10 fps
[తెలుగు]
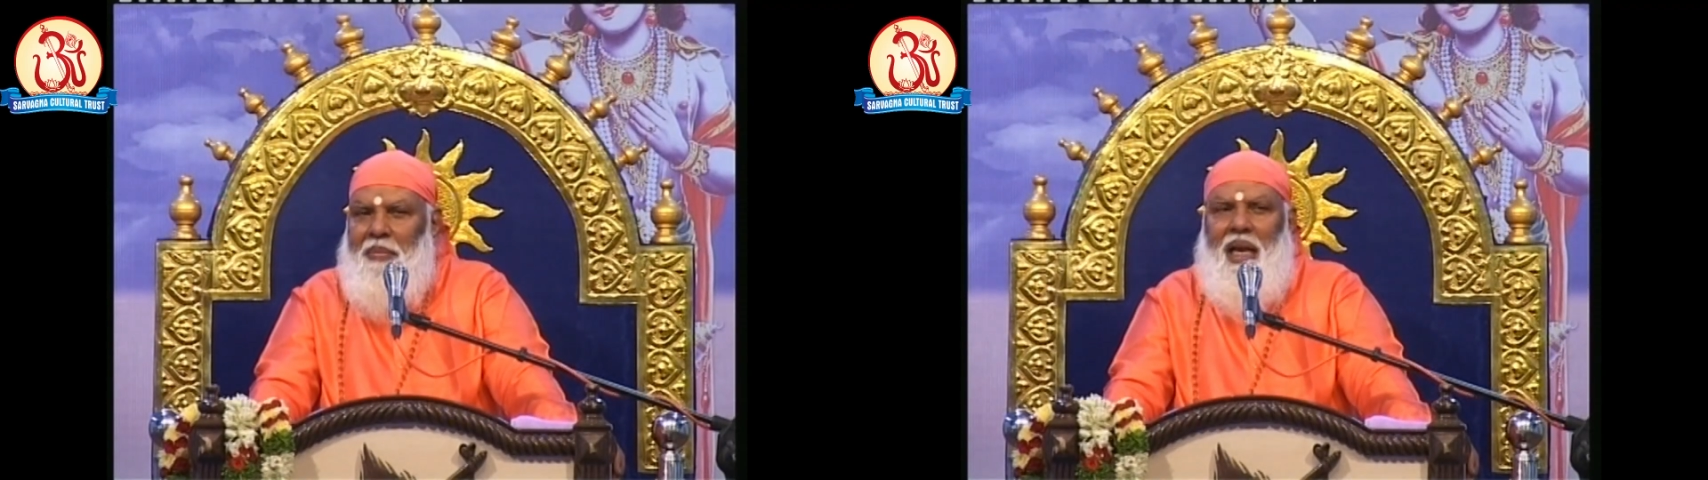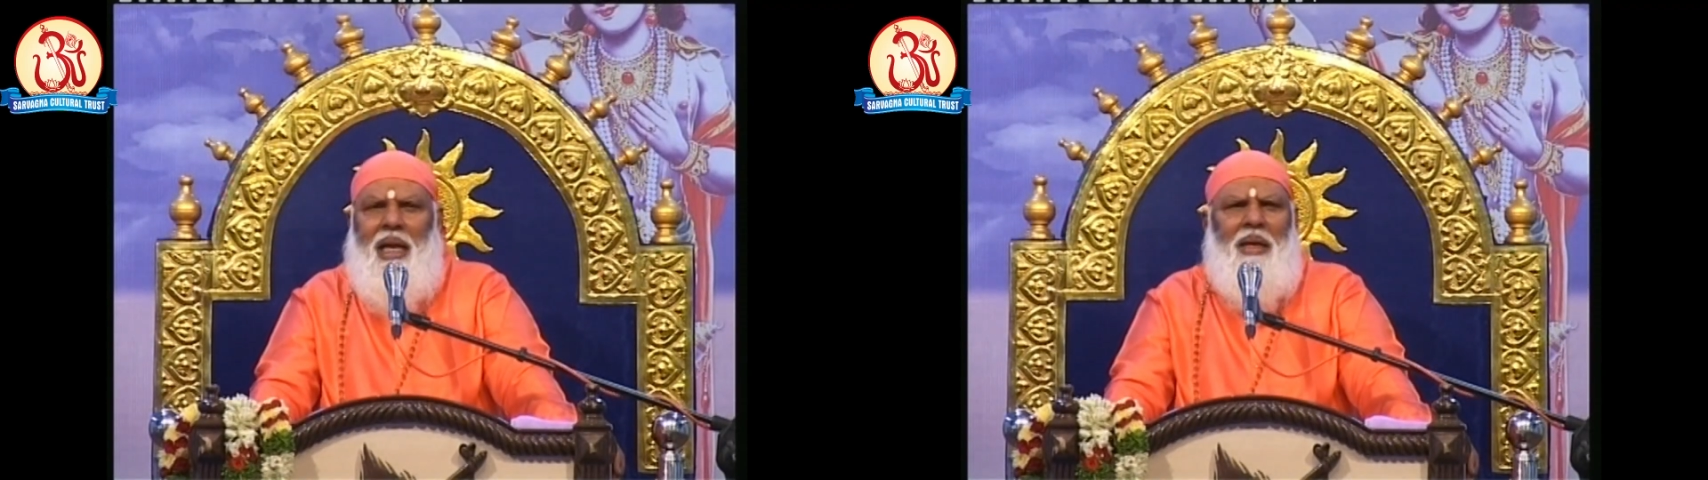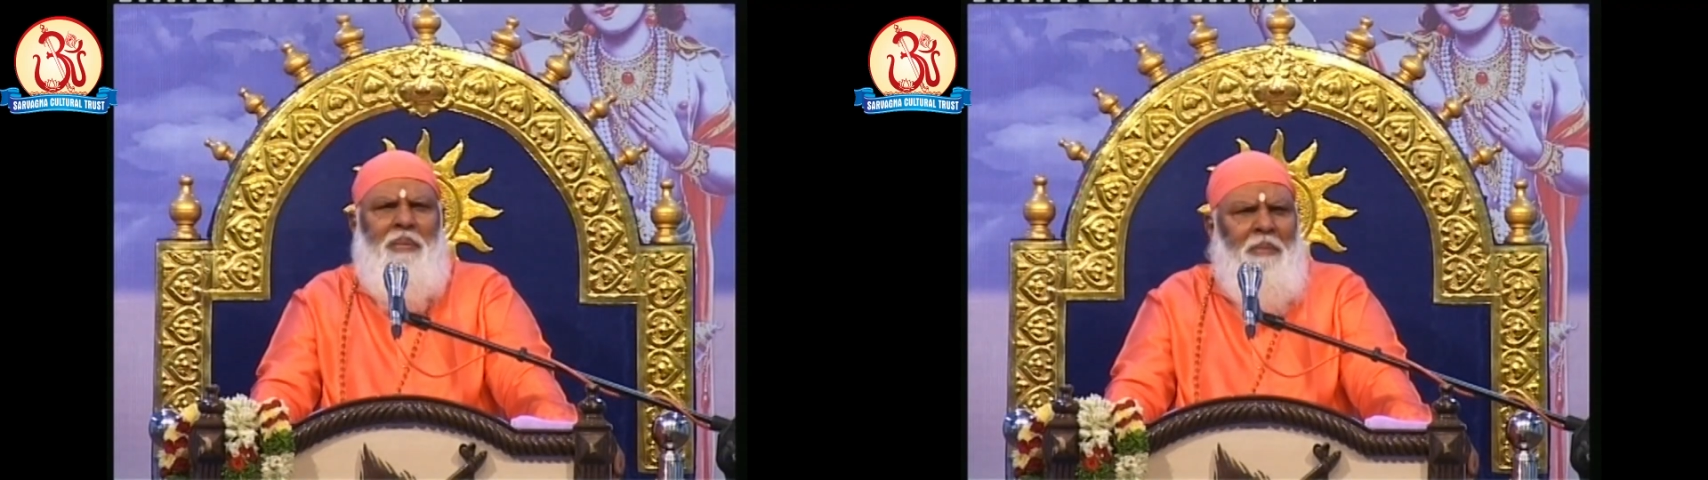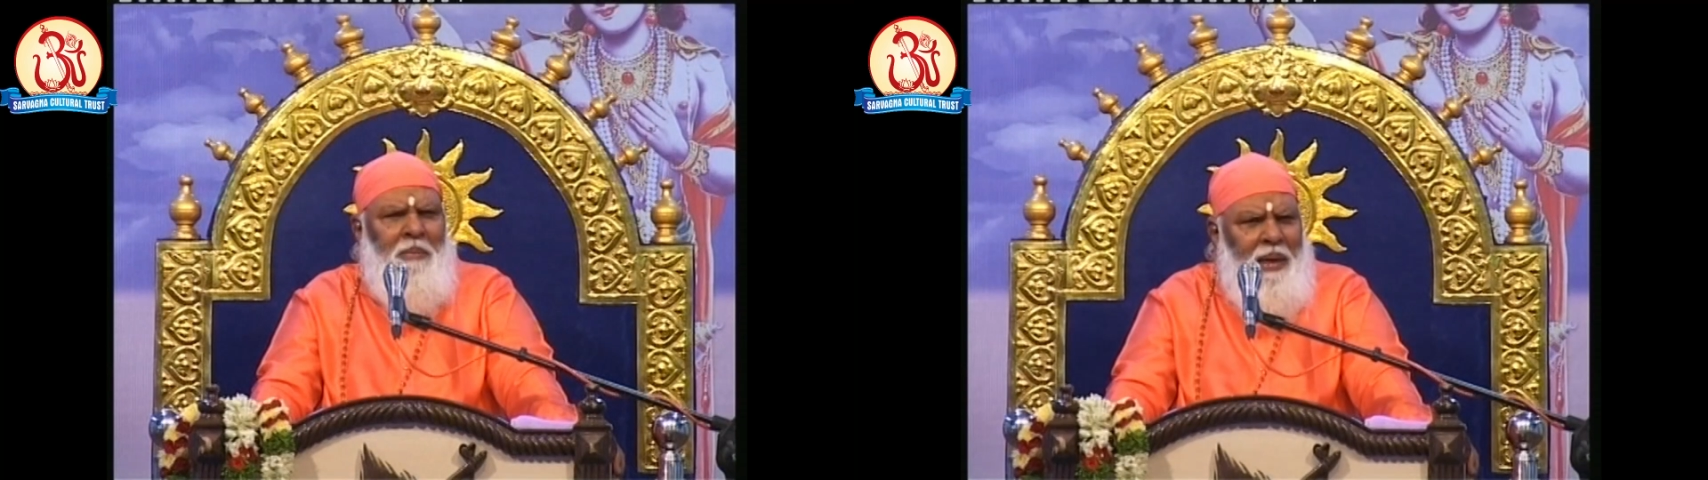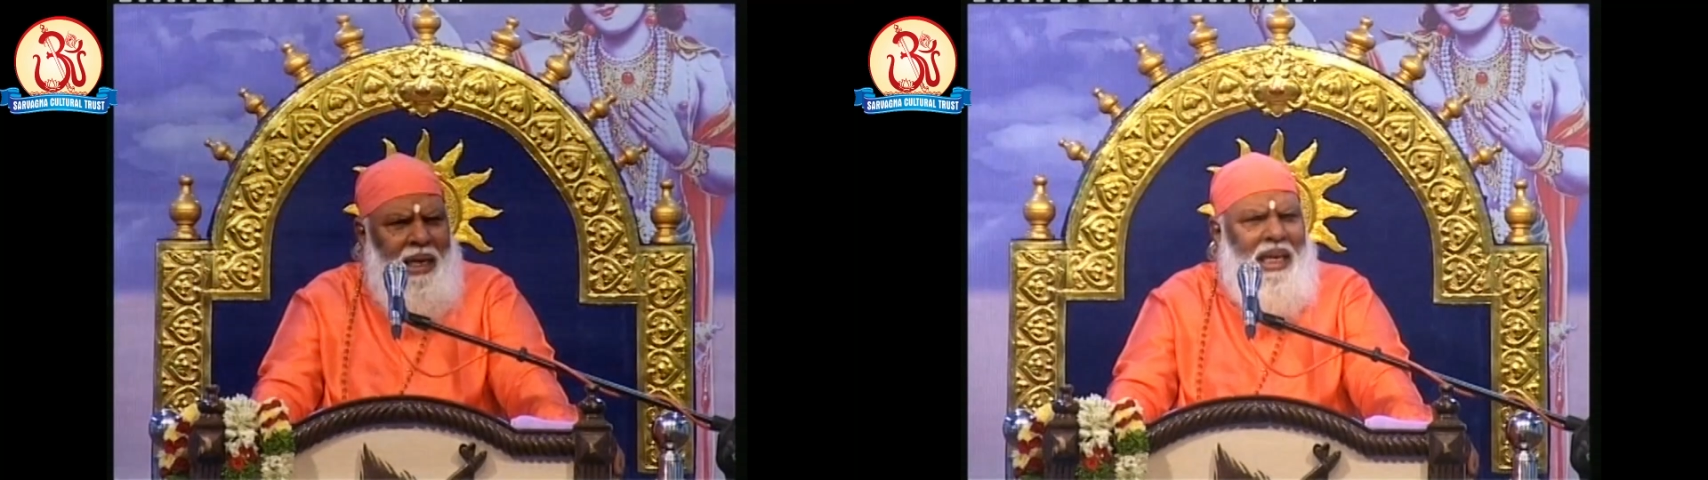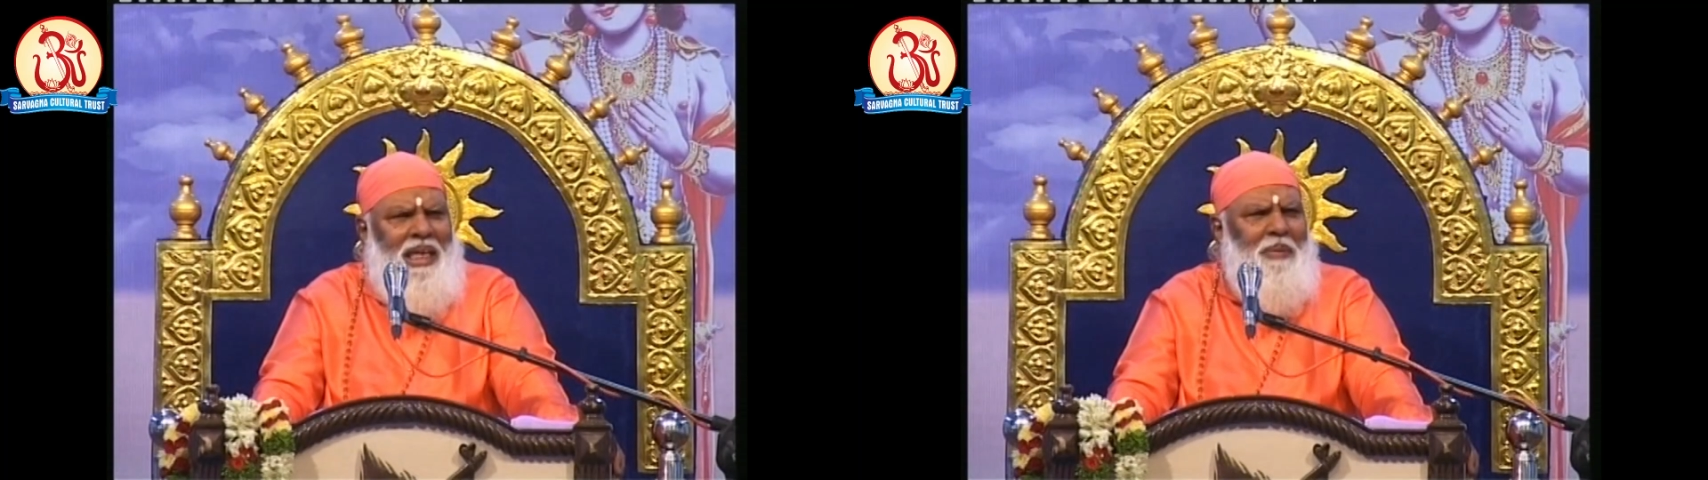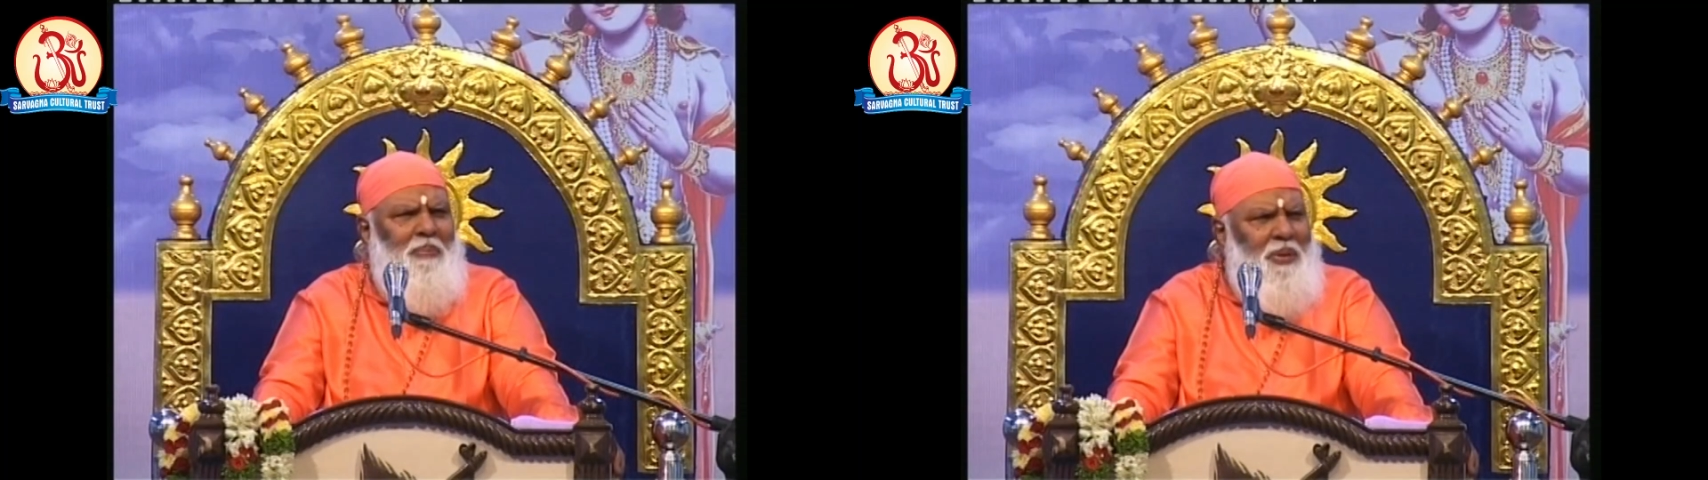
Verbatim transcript: మళ్ళీ మళ్ళీ